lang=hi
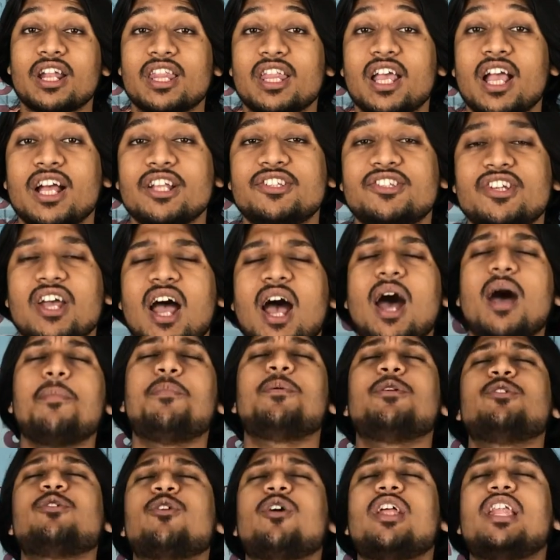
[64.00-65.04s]
कर देगा जहां
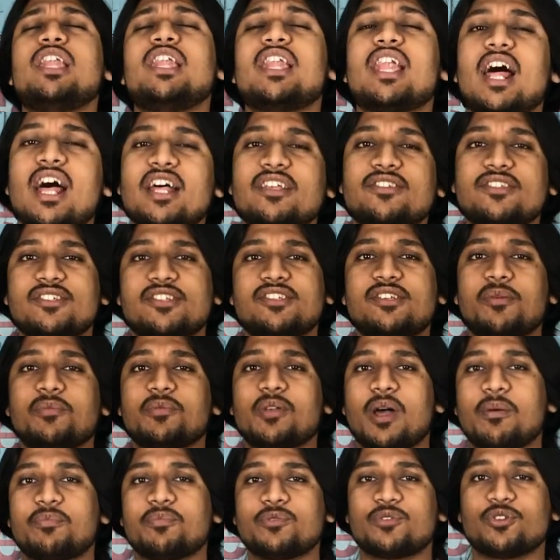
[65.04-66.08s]
पे जो है लास्ट जब
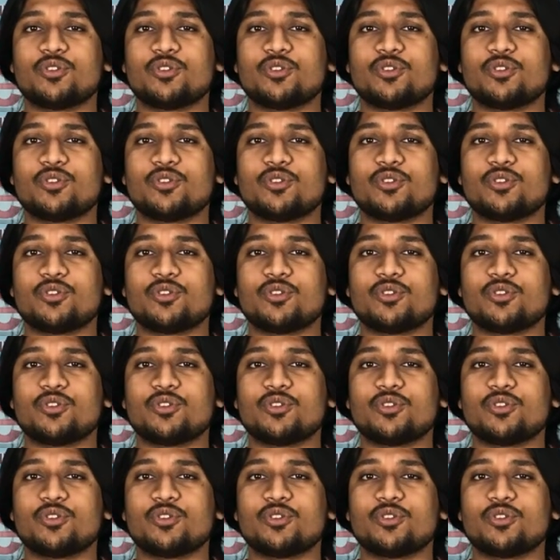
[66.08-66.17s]
आप